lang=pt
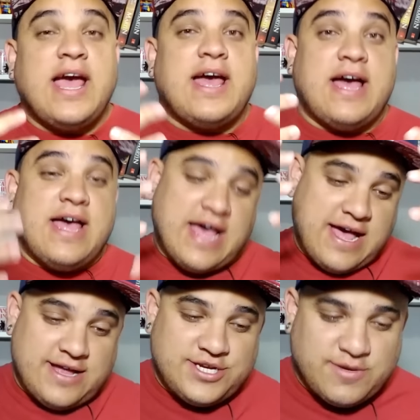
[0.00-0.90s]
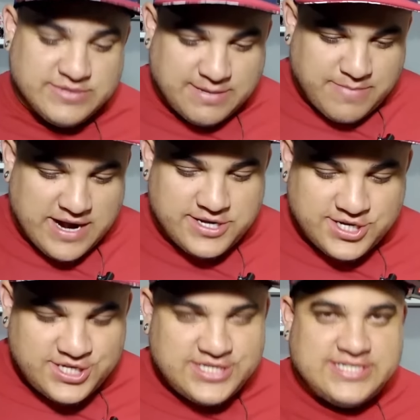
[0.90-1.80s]
é, a, digamos, a
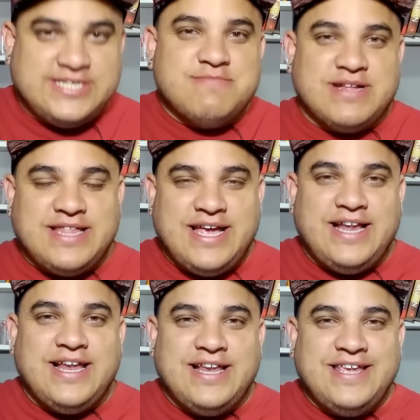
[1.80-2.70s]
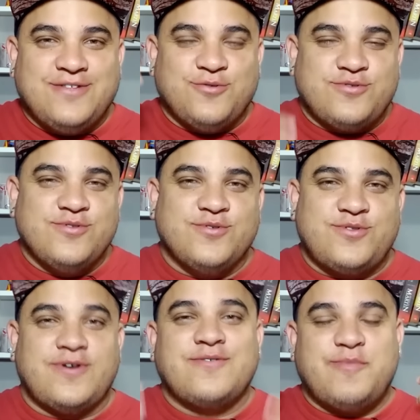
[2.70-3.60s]
parte de cima dele ali, do, do
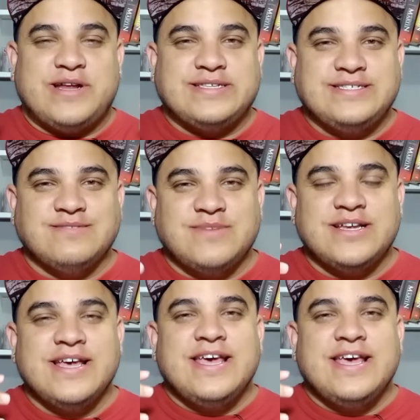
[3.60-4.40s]
tronco para cima,